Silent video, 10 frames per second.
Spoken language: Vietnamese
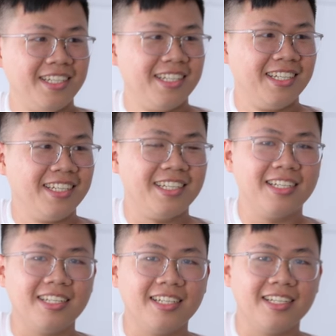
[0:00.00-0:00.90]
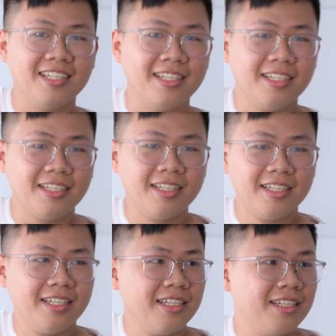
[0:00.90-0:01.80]
nói cho chị về khẩu
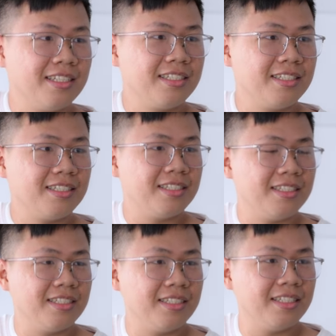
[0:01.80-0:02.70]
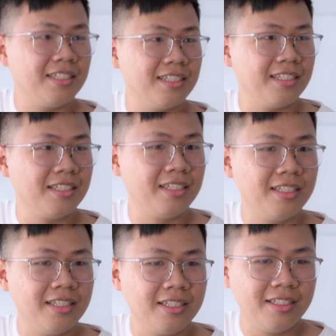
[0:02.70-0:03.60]
độ trong ba câu ngắn gọn được không?
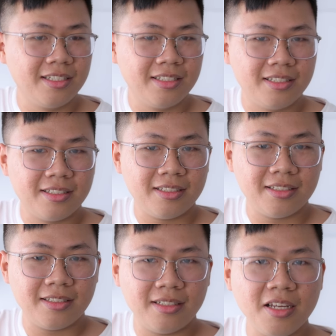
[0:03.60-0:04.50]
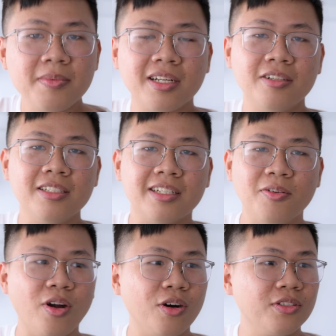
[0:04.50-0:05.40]
Nếu mà nói về
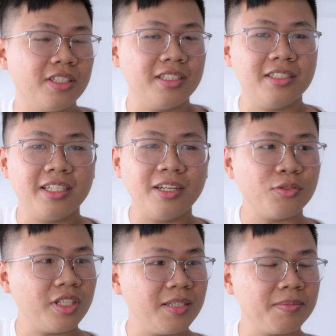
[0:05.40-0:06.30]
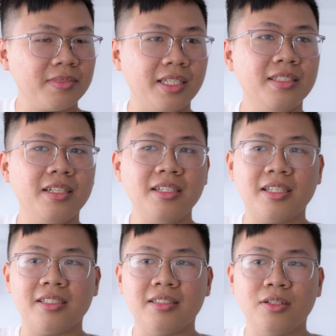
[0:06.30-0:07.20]
khẩu độ thì cái đầu tiên nghĩ tới
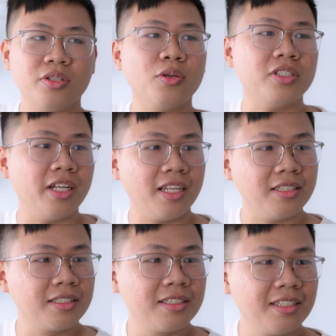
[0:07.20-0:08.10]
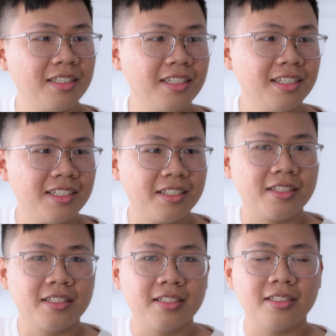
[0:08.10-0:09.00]
là độ sâu trường ảnh.
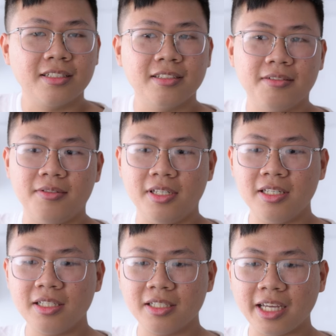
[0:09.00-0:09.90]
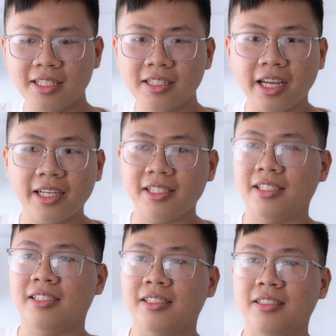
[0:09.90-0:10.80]
Okay, Với ờ, cái thứ hai
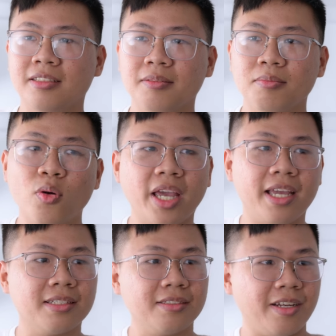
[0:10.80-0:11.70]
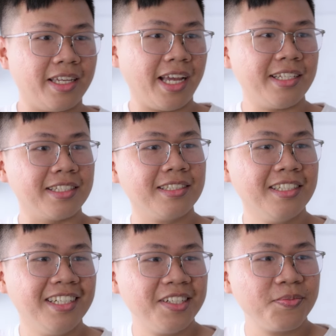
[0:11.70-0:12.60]
là bokeh, hai cái thôi.
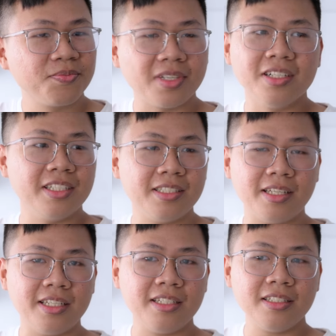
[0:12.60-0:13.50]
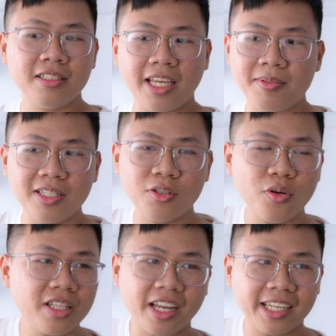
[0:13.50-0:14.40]
Hai Thường cái. là chỉ em chỉ chú
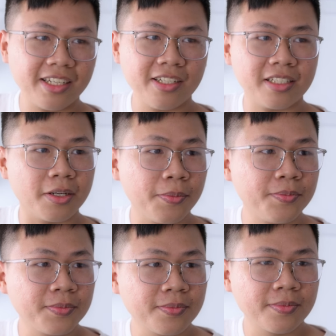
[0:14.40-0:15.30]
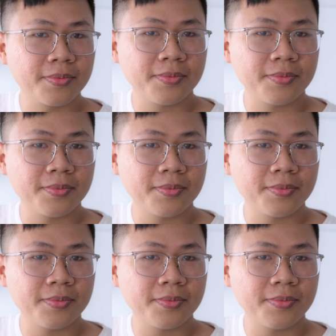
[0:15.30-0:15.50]
ý tới hai cái đó thôi. Ừ.